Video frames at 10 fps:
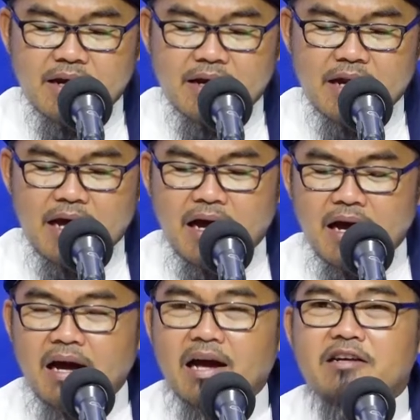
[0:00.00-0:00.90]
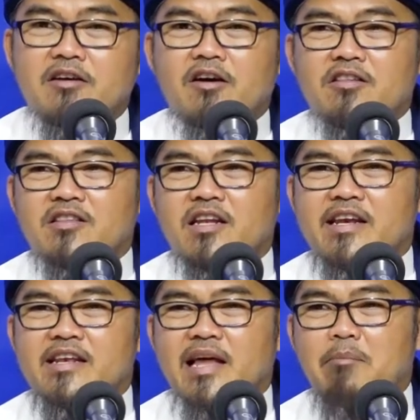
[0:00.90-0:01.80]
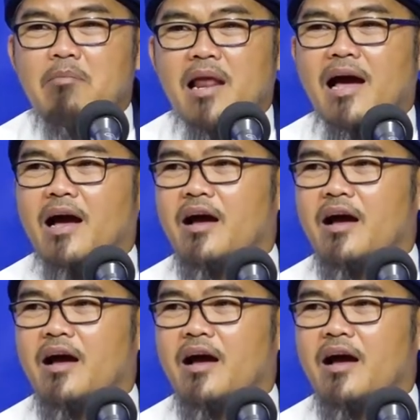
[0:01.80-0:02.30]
naha an qatlin namlah